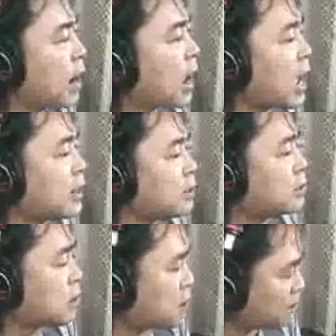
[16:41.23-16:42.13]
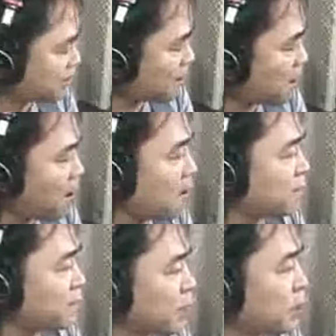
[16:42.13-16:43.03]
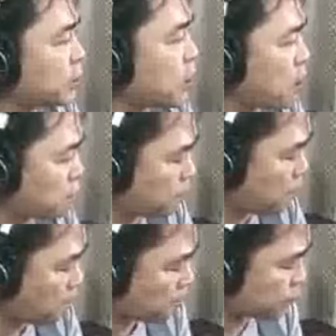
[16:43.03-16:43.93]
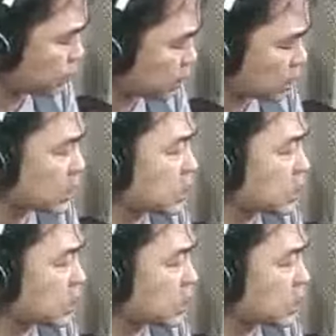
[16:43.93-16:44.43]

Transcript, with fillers: あの頃のように